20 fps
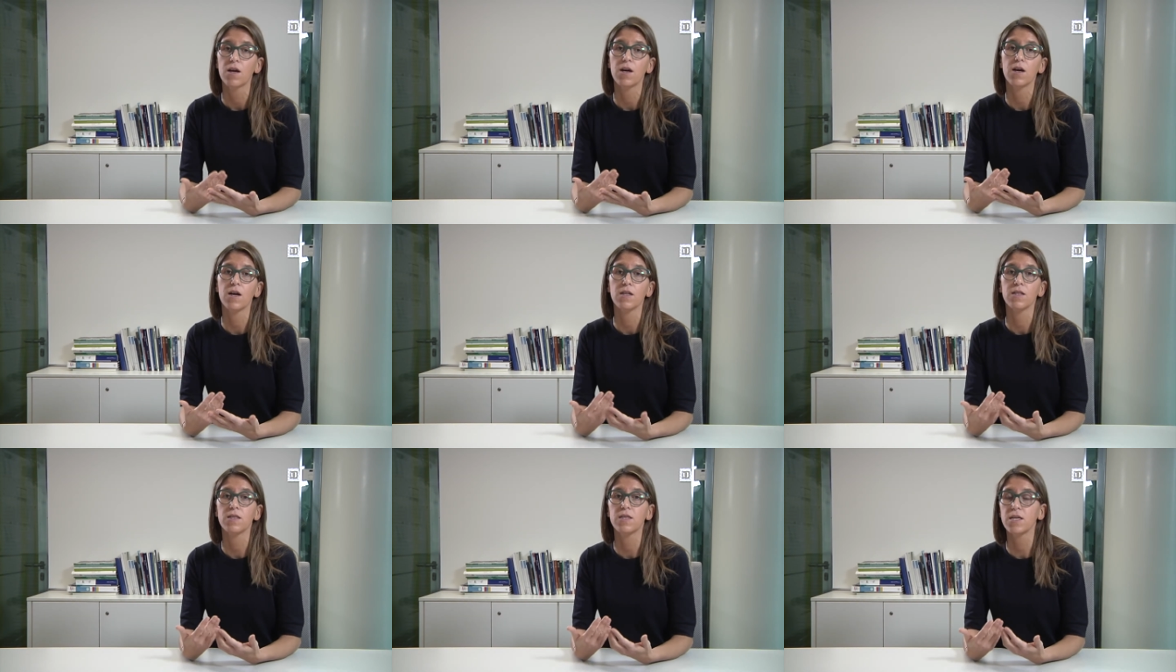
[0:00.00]

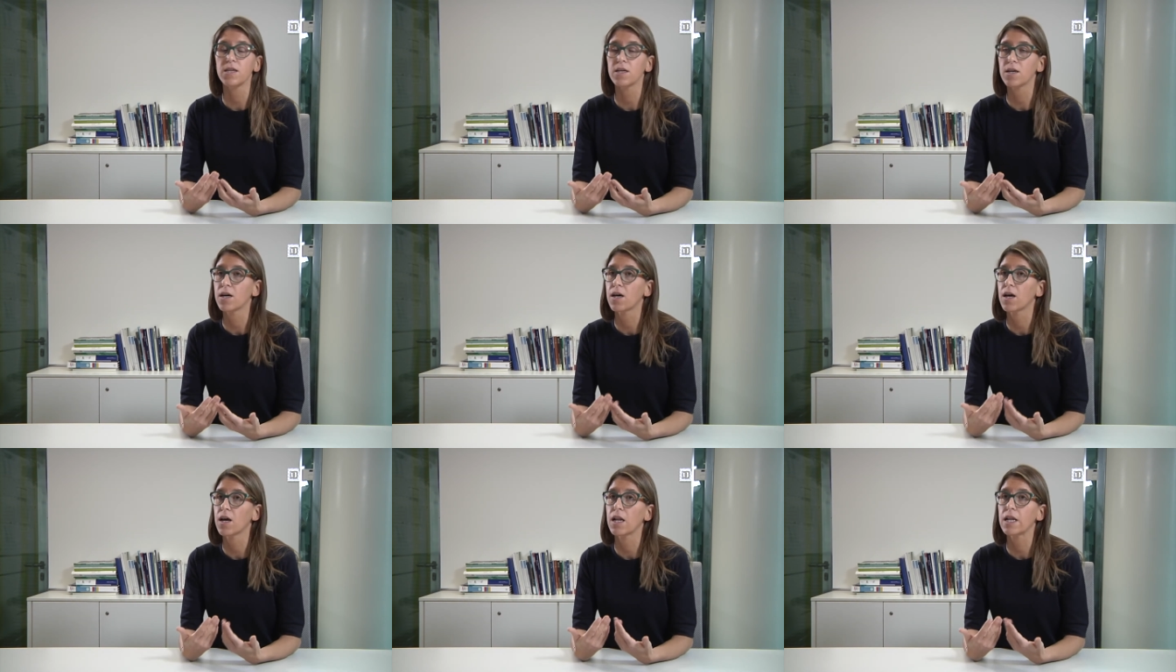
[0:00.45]
eh,
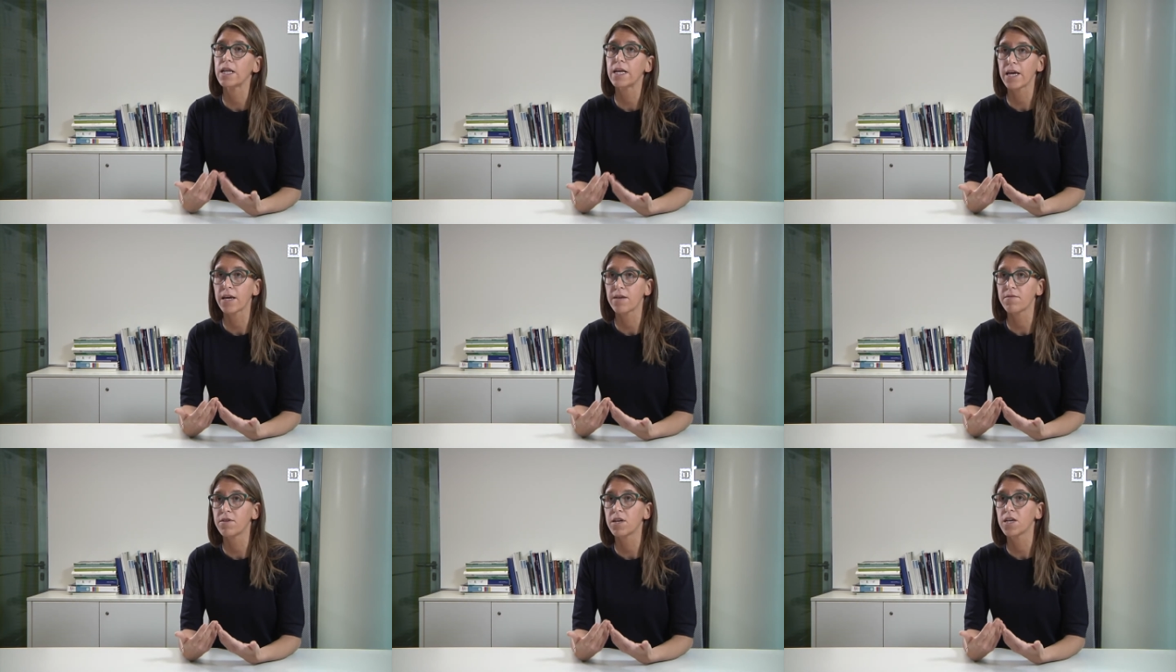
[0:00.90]
di eh,
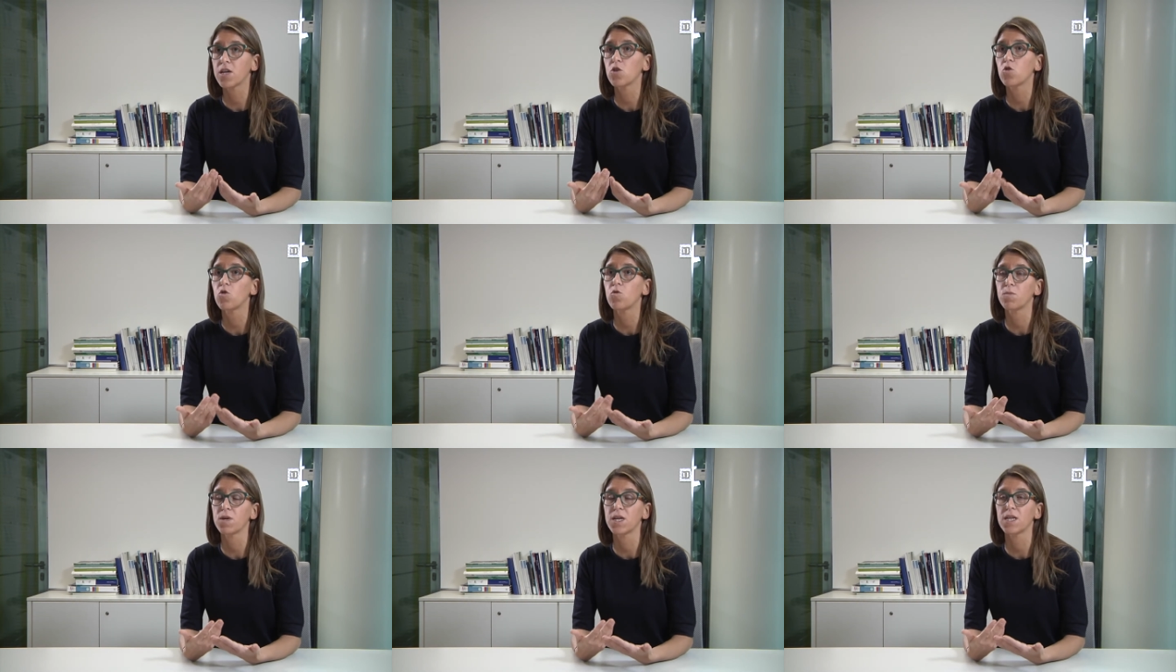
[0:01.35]

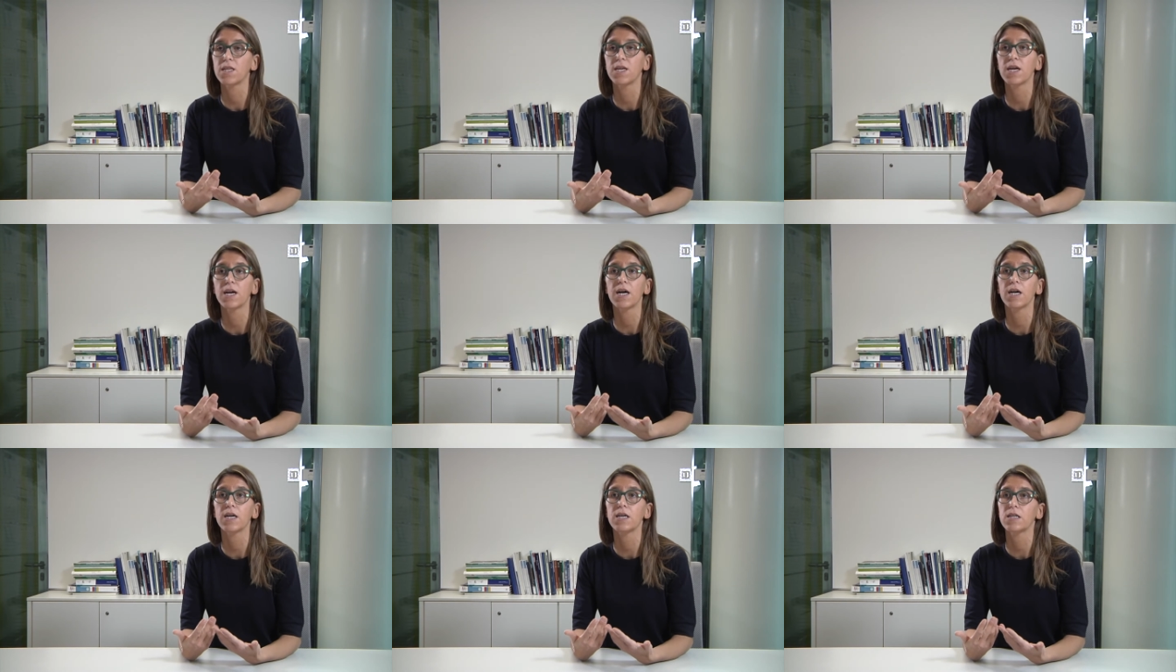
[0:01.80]
lieve o
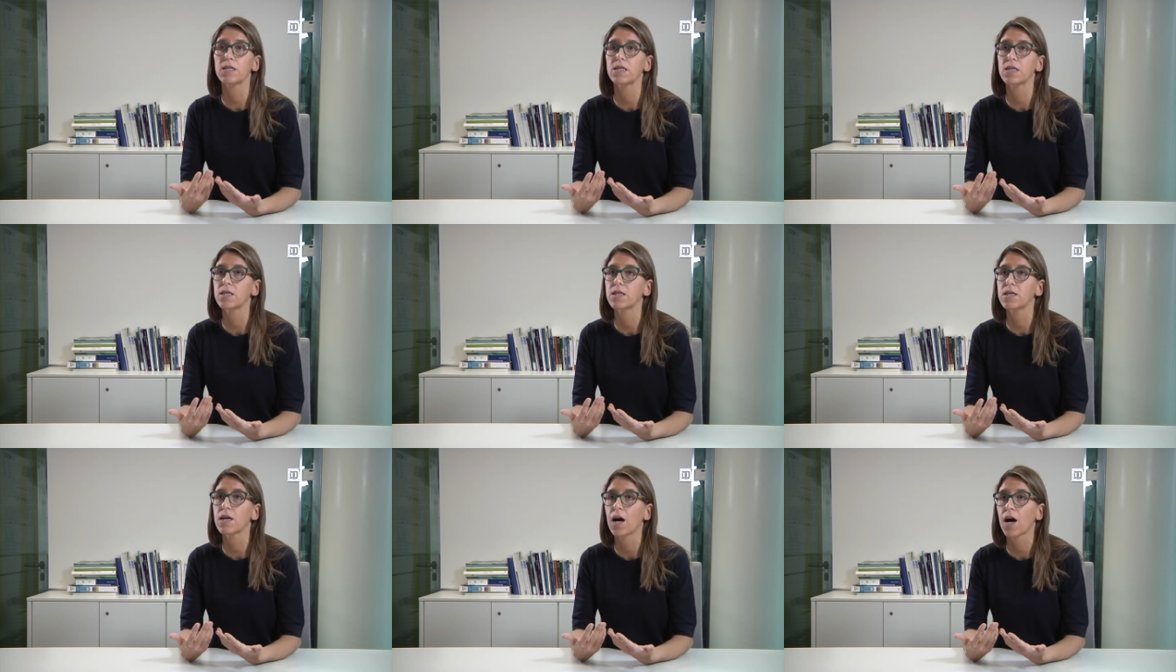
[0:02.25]
media
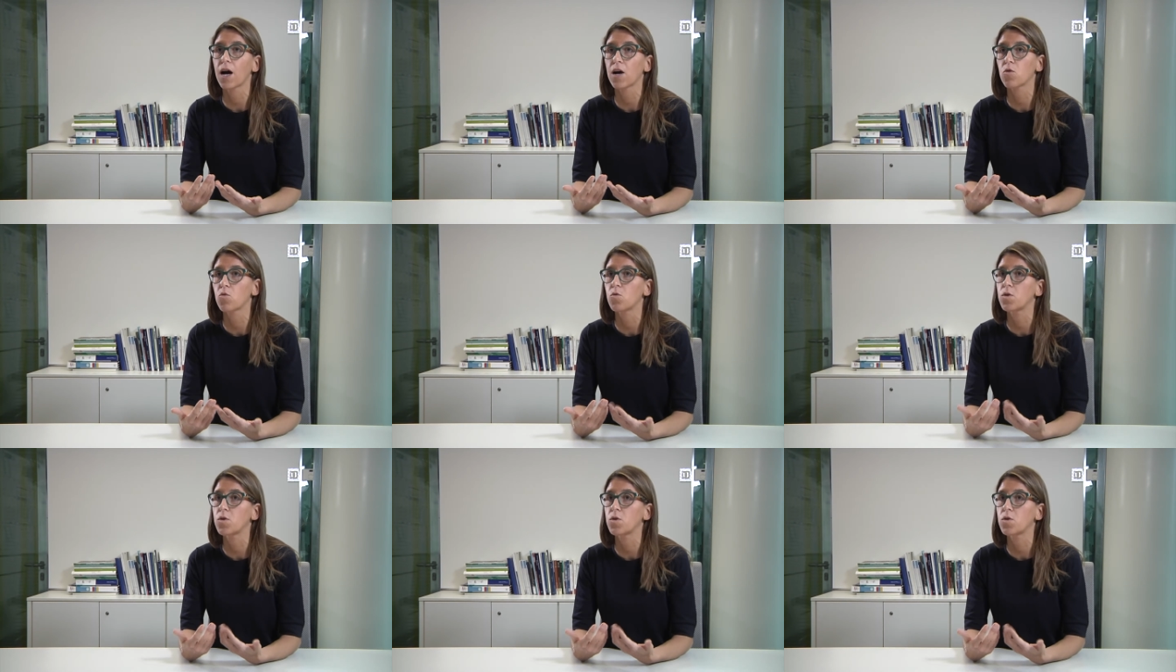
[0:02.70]
entità,